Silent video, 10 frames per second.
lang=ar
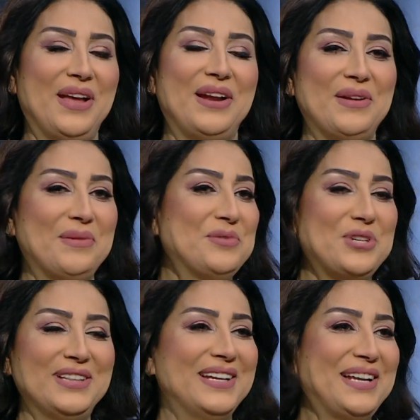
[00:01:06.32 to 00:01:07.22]
انا
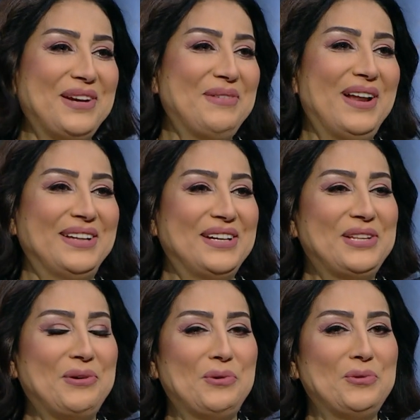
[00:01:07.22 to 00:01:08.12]
مش قد الكلام اللي
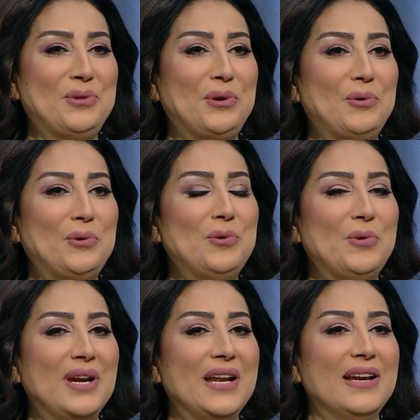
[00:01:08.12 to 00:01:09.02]
حضرتك قلته ده كله
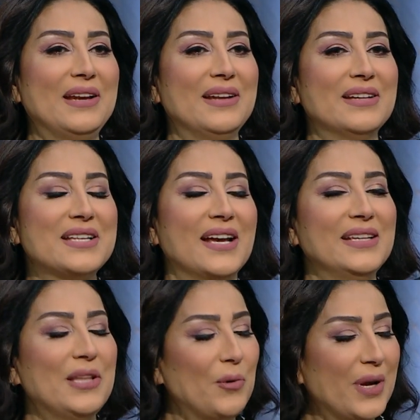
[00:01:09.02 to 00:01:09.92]
وانا
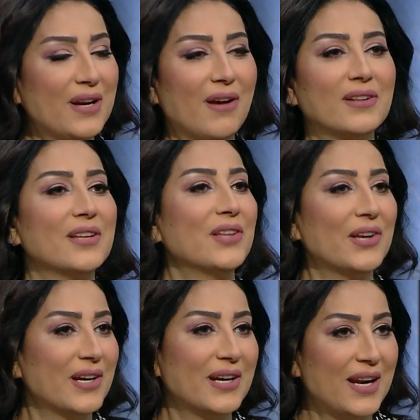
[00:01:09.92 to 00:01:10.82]
السعيده وجايه النهارده
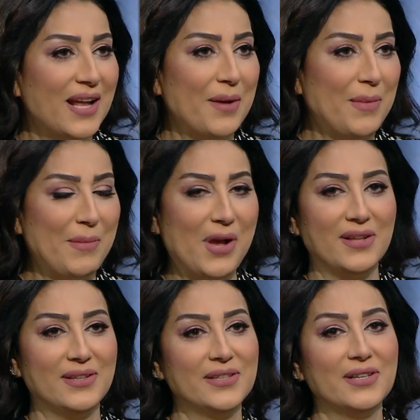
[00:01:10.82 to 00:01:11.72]
طايره ان انا هبقى مع
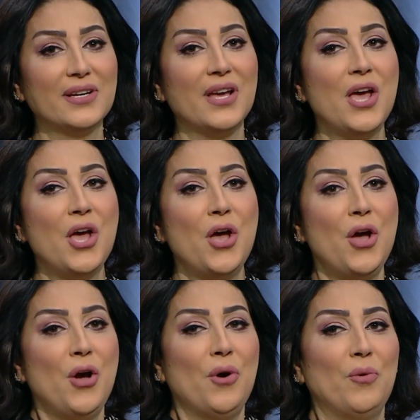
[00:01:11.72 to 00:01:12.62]
حضرتك
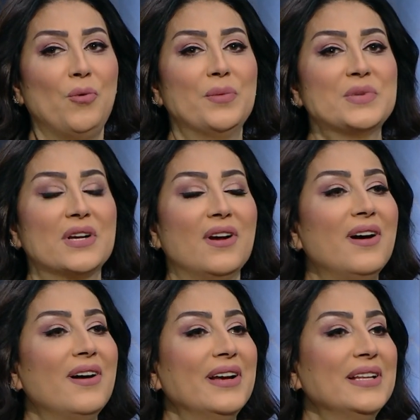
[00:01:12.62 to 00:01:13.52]

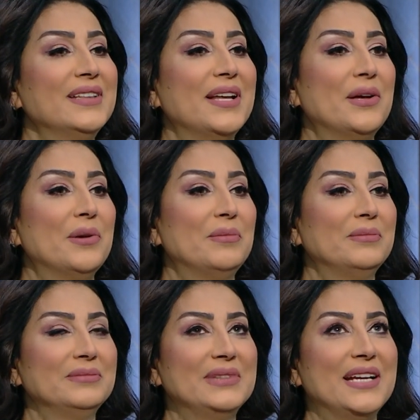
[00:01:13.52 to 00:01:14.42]
وبصراحه انت
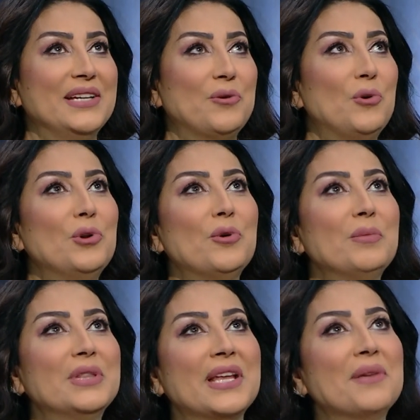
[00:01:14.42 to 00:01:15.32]
يعني كل
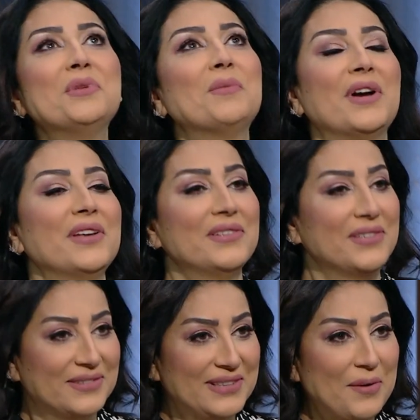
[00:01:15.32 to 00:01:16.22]
يوم بتنيمني
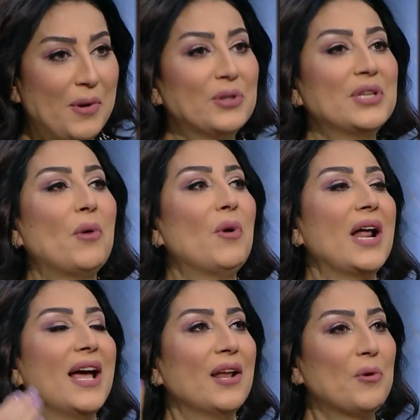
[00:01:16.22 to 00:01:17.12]
معيطه انا بقعد
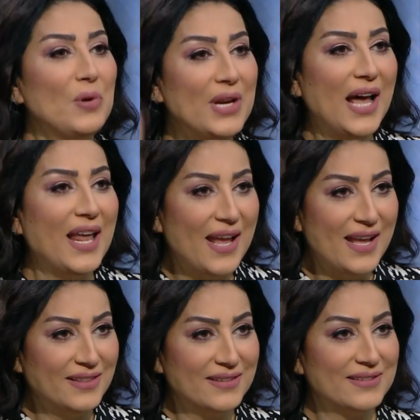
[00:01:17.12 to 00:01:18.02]
ادور على كل الحلقات